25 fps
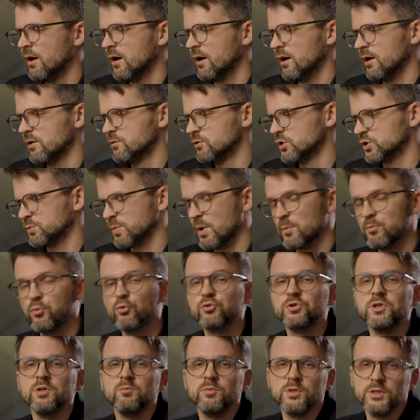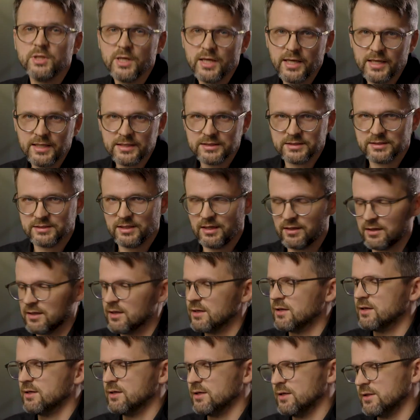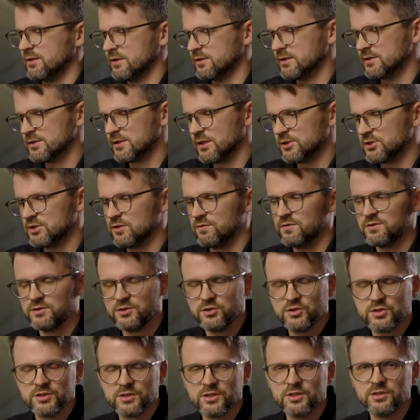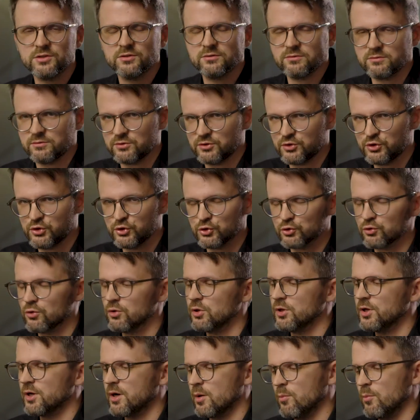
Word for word: вот, попутно меняясь, так как это достаточно физически тяжелая